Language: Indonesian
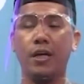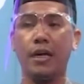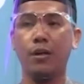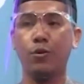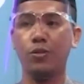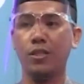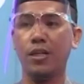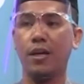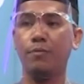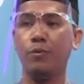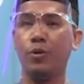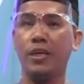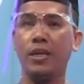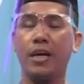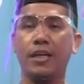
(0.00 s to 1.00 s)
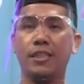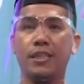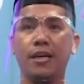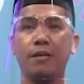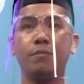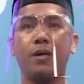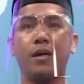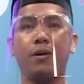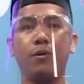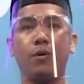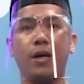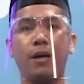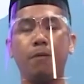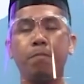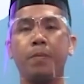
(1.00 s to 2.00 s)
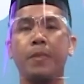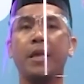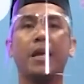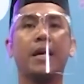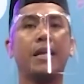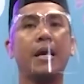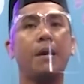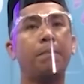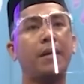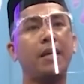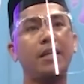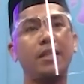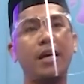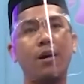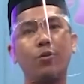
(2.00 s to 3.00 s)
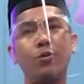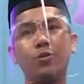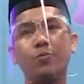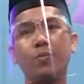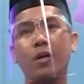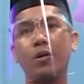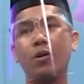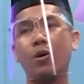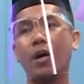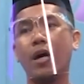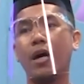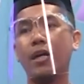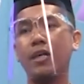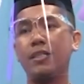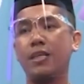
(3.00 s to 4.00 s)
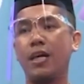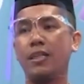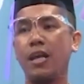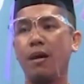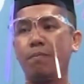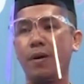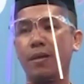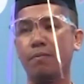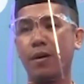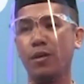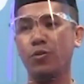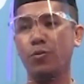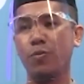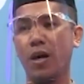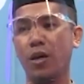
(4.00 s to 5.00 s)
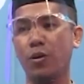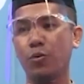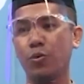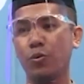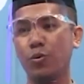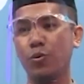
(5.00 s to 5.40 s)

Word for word: Karuslan ingatkan bahwa kenapa kita harus berdoa di saat dapat baju baru?